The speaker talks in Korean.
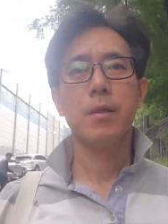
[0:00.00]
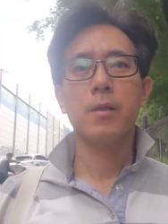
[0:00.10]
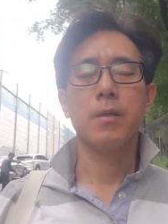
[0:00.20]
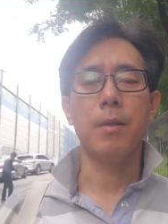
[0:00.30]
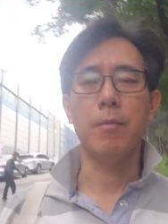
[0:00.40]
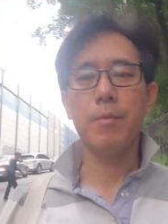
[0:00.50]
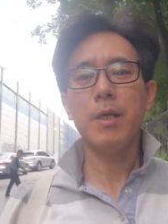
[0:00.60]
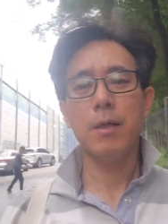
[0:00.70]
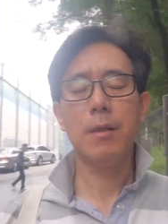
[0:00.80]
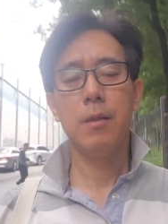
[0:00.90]
근데
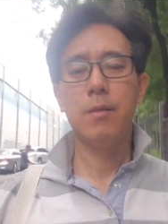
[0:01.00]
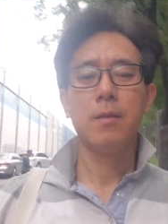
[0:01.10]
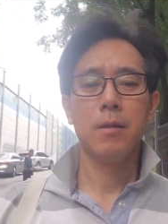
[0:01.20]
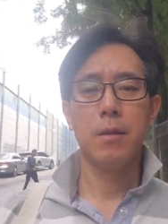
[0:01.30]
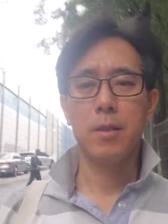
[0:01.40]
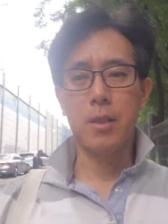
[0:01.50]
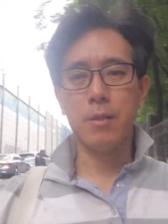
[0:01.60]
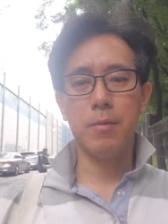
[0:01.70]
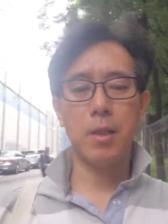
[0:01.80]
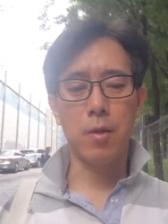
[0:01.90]
뭡니까
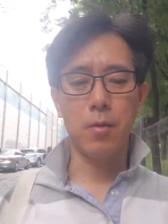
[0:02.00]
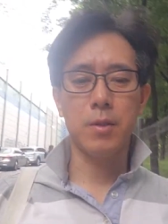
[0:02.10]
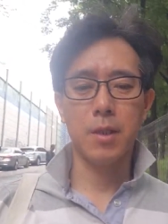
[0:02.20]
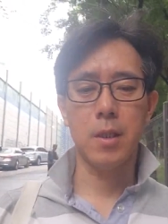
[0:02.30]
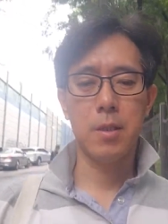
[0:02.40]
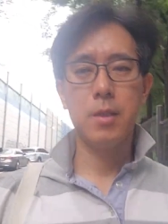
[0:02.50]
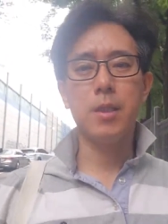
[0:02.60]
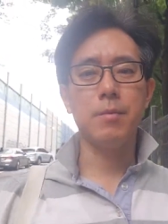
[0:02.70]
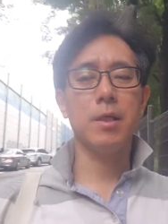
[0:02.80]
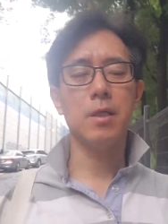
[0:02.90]
지금 이대로 이제
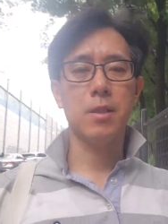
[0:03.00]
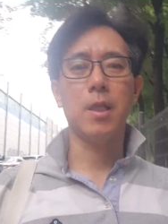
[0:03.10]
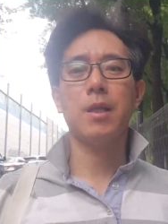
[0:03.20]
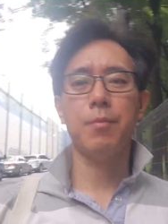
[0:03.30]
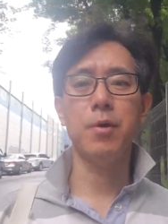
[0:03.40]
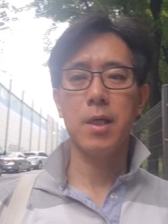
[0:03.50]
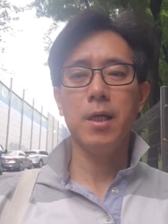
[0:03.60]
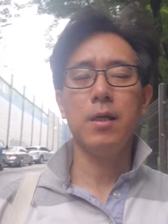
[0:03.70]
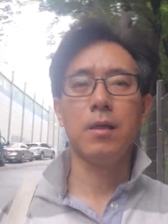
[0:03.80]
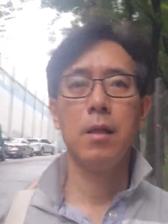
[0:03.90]
지금 이렇게 지내다
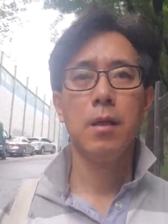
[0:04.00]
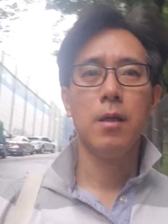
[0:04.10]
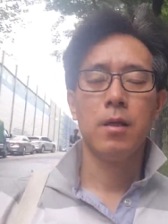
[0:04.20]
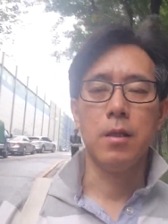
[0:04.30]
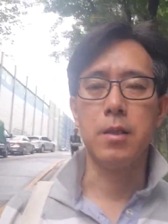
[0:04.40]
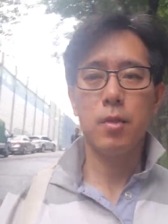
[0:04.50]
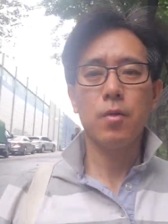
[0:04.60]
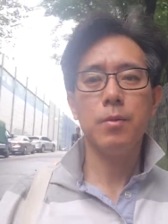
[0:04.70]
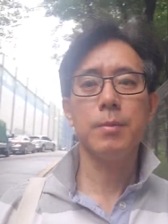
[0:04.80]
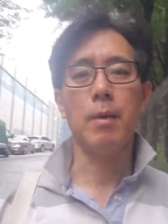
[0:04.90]
보니까 이제
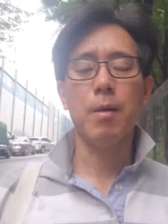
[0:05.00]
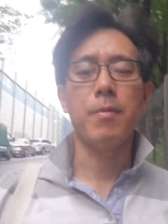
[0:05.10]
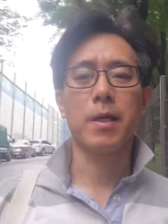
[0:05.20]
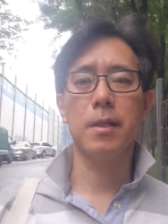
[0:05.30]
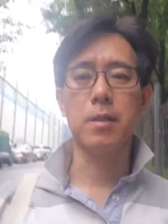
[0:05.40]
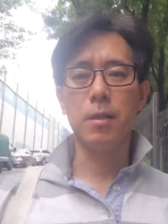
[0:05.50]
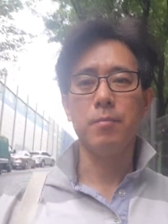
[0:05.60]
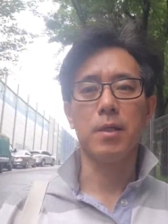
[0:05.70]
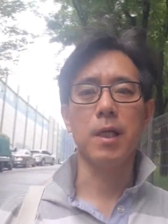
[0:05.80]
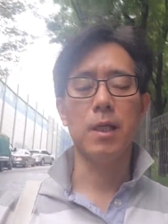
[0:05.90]
조금씩 마음이 바뀌는 건
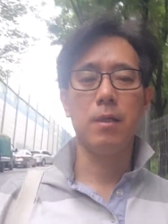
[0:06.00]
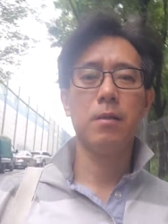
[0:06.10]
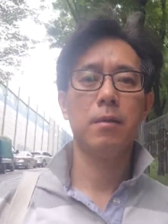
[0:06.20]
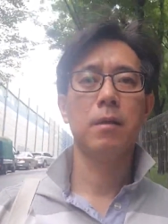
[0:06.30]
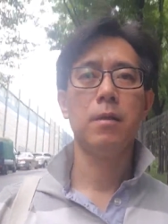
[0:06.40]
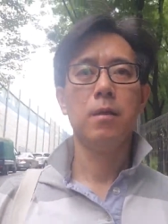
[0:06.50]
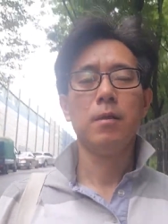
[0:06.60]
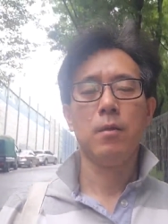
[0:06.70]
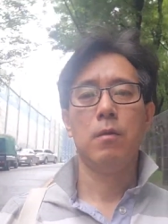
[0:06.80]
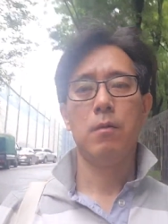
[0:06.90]
뭐냐
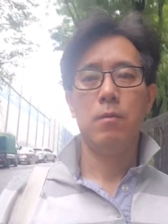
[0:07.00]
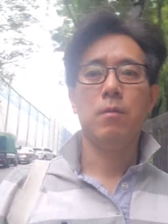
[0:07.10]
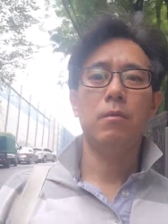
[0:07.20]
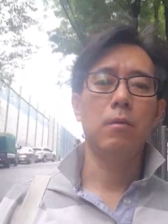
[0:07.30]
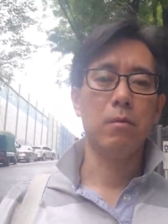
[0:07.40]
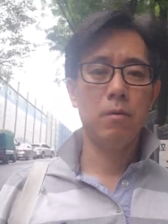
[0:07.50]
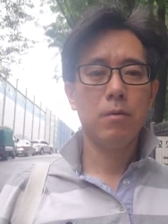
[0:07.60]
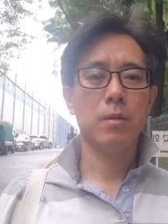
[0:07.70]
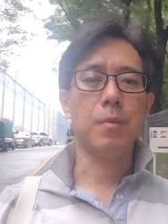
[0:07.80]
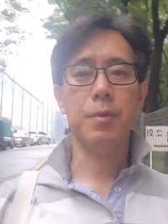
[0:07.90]
어
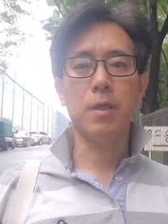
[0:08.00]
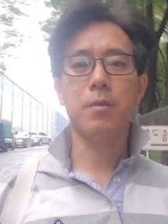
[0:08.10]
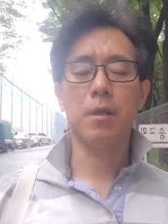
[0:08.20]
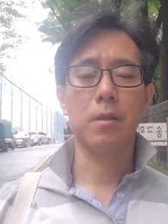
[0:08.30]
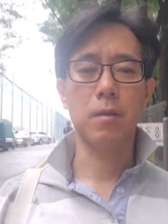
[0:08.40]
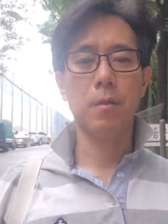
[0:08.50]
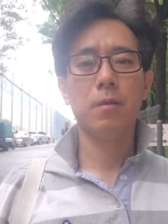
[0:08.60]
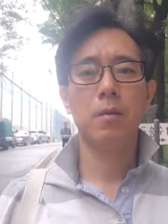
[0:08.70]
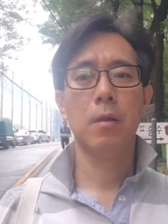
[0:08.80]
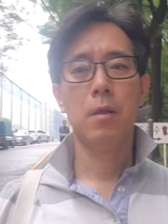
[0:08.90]
나쁘지 않더라는 거
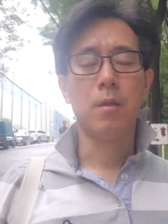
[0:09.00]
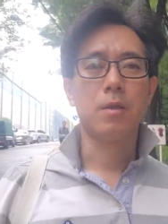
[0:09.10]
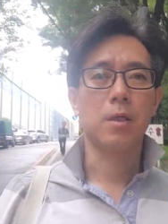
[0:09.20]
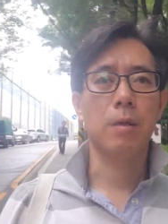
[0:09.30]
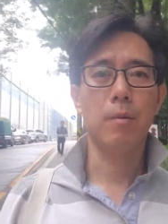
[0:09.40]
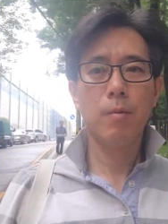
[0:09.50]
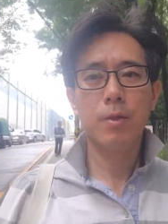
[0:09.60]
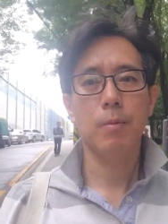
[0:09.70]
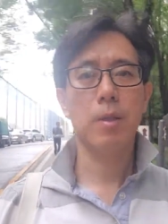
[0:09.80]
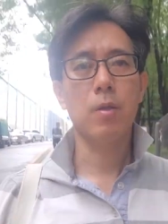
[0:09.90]
지금의
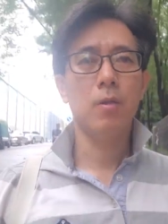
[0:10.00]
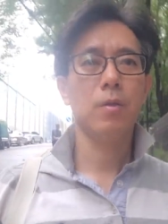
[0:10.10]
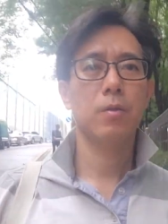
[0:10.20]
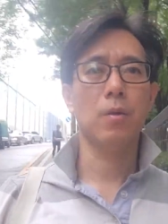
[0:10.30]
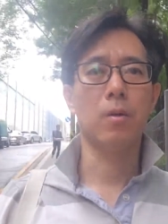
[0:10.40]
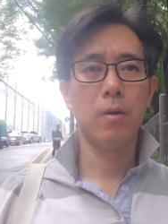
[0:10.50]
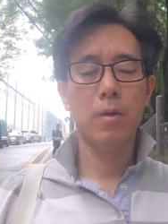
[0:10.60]
모습에서 또